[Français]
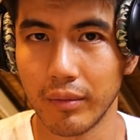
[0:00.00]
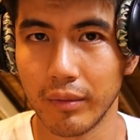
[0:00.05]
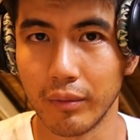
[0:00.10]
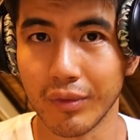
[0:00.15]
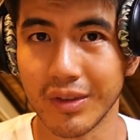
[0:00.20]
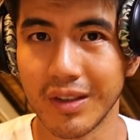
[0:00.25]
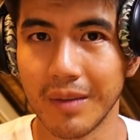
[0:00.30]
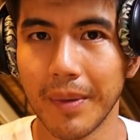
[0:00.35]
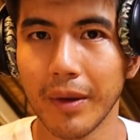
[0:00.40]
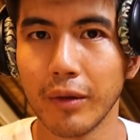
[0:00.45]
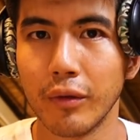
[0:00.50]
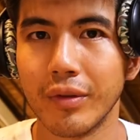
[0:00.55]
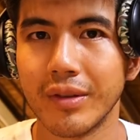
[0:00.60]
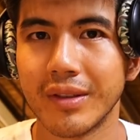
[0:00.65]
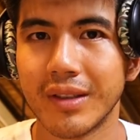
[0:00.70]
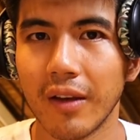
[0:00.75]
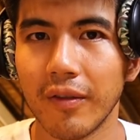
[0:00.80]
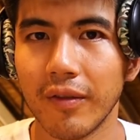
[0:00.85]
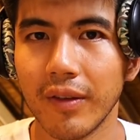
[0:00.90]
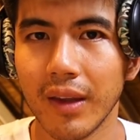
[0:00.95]
Donc c'est pas de
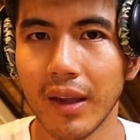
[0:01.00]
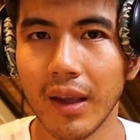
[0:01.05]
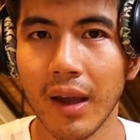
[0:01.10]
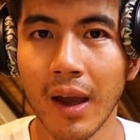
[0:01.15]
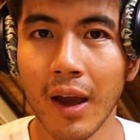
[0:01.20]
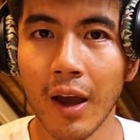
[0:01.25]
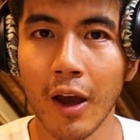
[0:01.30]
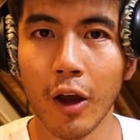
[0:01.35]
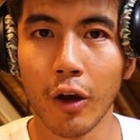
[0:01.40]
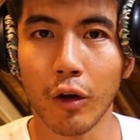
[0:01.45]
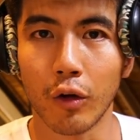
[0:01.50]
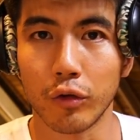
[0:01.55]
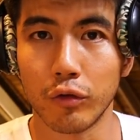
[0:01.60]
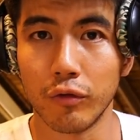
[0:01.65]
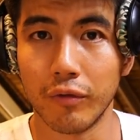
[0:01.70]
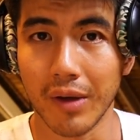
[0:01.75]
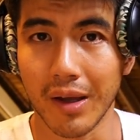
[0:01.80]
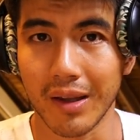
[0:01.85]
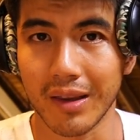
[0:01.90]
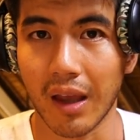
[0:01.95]
s'affiner. Quand tu
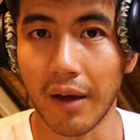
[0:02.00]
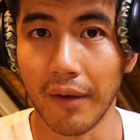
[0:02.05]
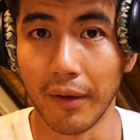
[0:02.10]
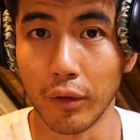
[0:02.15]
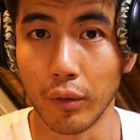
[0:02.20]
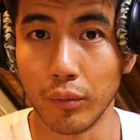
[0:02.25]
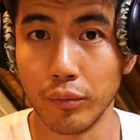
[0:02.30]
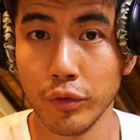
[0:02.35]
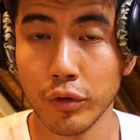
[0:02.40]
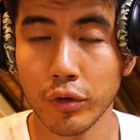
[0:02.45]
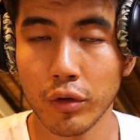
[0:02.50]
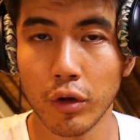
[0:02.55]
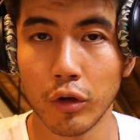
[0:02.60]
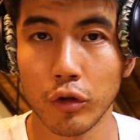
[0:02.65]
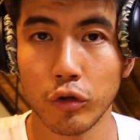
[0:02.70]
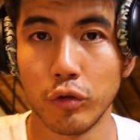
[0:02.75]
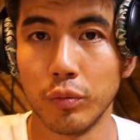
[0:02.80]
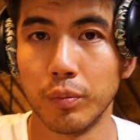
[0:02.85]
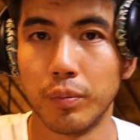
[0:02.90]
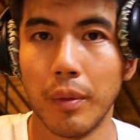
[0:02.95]
viens travailler ton muscle,
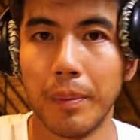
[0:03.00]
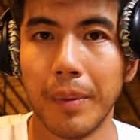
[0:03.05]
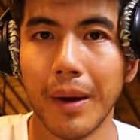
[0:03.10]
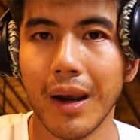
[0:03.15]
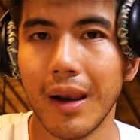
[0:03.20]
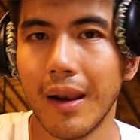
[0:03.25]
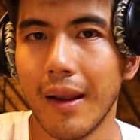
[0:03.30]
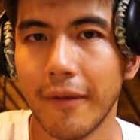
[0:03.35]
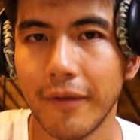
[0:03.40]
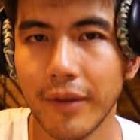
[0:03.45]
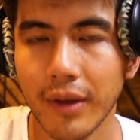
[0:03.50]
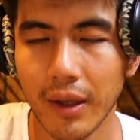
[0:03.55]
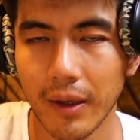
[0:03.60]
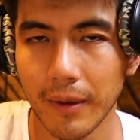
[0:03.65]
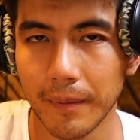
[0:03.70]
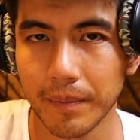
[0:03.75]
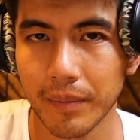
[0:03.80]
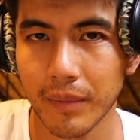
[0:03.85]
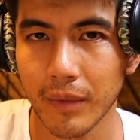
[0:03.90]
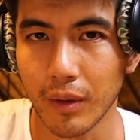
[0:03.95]
tu ne peux pas l'affiner.
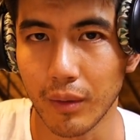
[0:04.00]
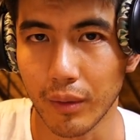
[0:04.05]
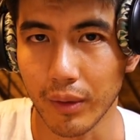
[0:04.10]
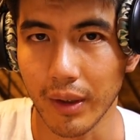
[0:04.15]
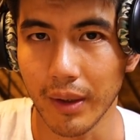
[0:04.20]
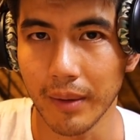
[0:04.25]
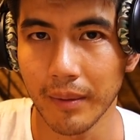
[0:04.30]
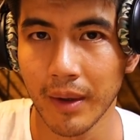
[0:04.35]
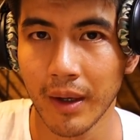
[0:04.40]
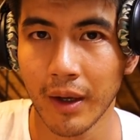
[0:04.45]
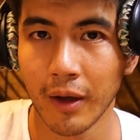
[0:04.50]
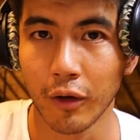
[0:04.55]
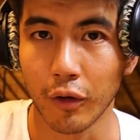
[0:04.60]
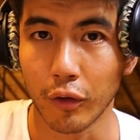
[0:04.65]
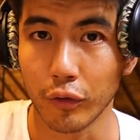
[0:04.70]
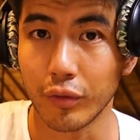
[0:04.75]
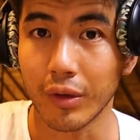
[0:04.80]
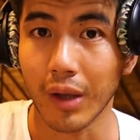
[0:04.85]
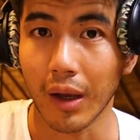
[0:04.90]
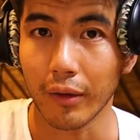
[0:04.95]

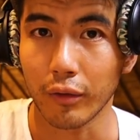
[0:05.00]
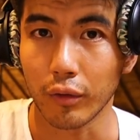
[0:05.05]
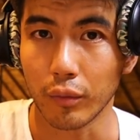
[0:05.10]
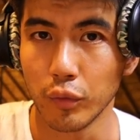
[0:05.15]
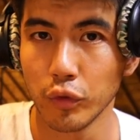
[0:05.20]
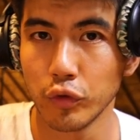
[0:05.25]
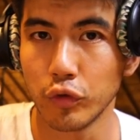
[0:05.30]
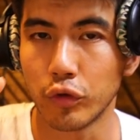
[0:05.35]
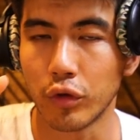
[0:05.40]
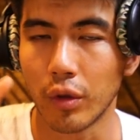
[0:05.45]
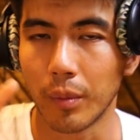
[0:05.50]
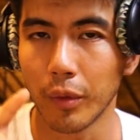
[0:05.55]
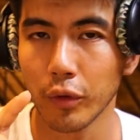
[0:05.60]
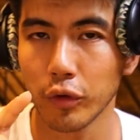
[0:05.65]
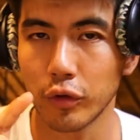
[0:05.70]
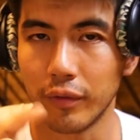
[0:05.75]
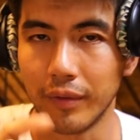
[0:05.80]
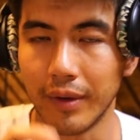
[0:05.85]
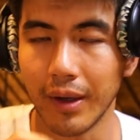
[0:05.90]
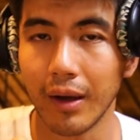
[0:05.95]
Quand tu travailles ton muscle, justement,
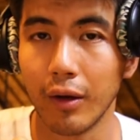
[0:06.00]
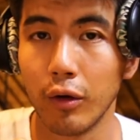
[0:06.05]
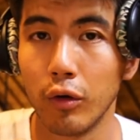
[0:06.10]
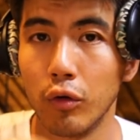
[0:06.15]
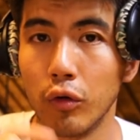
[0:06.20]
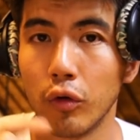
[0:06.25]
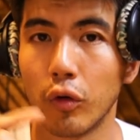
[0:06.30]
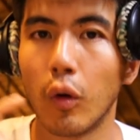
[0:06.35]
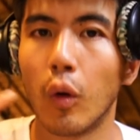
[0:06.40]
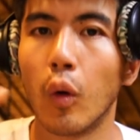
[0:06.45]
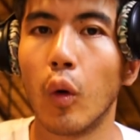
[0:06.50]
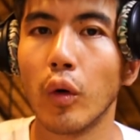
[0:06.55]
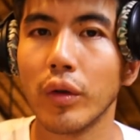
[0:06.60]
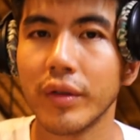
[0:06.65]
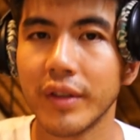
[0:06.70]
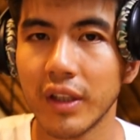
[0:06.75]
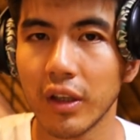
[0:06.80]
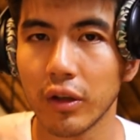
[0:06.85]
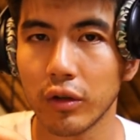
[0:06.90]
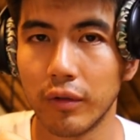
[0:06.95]
tu viens le
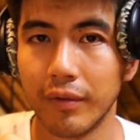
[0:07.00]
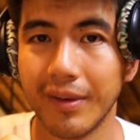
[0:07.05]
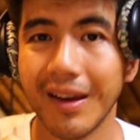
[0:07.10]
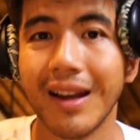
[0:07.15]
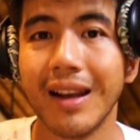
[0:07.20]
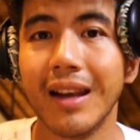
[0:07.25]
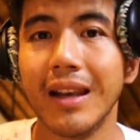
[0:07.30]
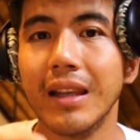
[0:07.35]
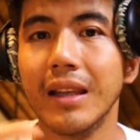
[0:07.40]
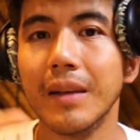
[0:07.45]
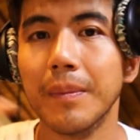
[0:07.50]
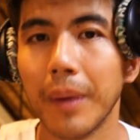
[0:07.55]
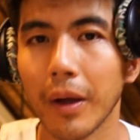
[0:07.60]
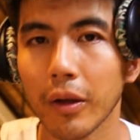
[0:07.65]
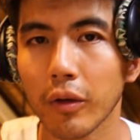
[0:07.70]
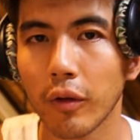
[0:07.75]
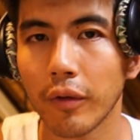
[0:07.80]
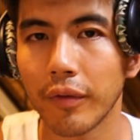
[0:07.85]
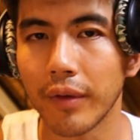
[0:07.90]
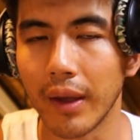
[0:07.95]
grossir, tu viens
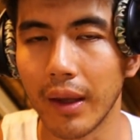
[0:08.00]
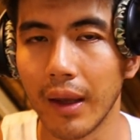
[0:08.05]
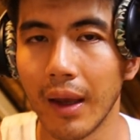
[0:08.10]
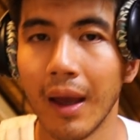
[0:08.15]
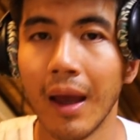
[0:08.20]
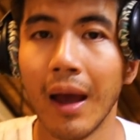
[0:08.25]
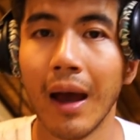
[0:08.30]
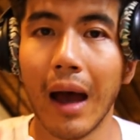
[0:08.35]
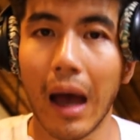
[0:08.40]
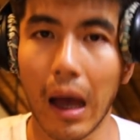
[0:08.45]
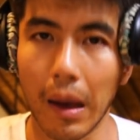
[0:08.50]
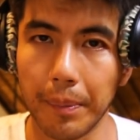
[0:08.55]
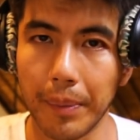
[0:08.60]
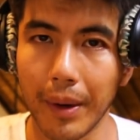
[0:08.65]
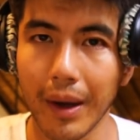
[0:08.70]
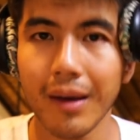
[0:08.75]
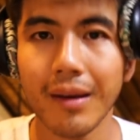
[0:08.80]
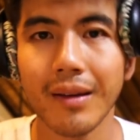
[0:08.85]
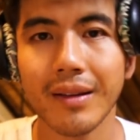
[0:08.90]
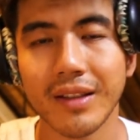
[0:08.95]
l'hypertrophier. À
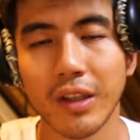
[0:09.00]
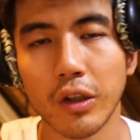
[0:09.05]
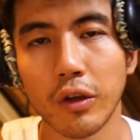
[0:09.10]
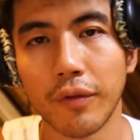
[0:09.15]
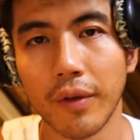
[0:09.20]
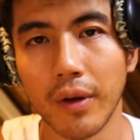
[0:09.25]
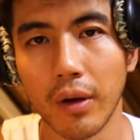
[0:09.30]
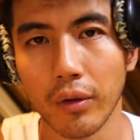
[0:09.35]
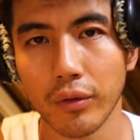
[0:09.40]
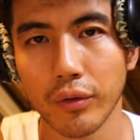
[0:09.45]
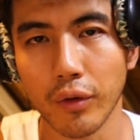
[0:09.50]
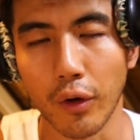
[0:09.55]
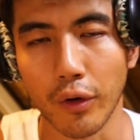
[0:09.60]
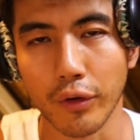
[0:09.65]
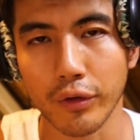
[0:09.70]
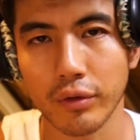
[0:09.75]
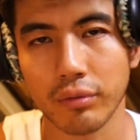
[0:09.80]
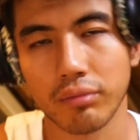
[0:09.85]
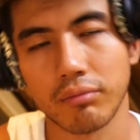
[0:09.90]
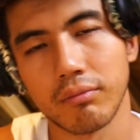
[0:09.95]
part si tu fais de
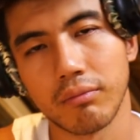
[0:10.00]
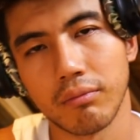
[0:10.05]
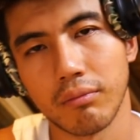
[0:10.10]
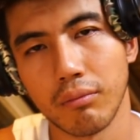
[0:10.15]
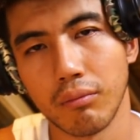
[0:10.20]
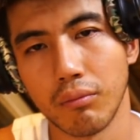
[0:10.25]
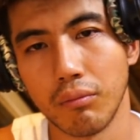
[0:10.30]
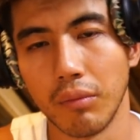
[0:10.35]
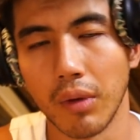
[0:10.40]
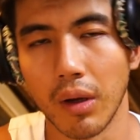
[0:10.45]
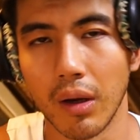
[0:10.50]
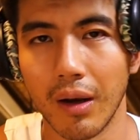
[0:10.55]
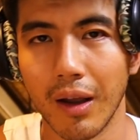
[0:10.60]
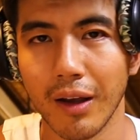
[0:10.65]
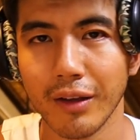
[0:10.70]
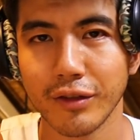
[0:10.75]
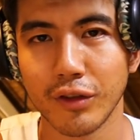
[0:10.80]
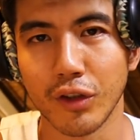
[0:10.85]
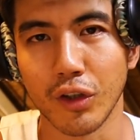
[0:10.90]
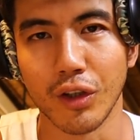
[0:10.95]
l'endurance. Mais
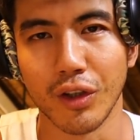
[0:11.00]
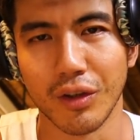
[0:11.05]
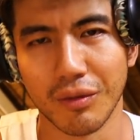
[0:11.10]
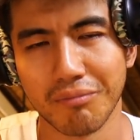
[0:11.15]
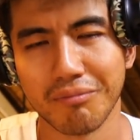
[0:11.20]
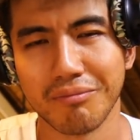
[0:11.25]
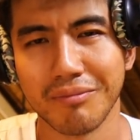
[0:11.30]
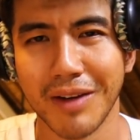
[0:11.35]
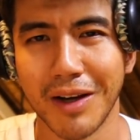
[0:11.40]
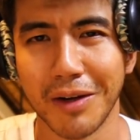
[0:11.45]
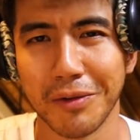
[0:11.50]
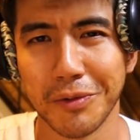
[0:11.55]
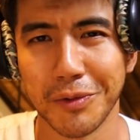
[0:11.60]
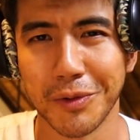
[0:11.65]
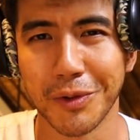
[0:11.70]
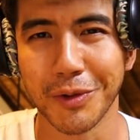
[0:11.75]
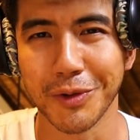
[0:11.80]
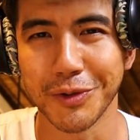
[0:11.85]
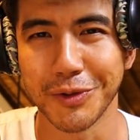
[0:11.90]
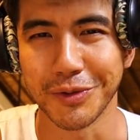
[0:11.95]
là, c'est une
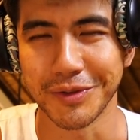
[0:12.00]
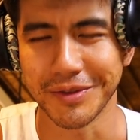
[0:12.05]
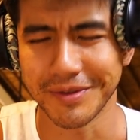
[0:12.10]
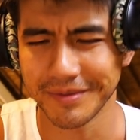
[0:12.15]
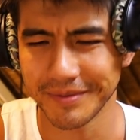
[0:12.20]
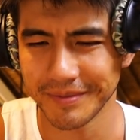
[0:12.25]
autre chose.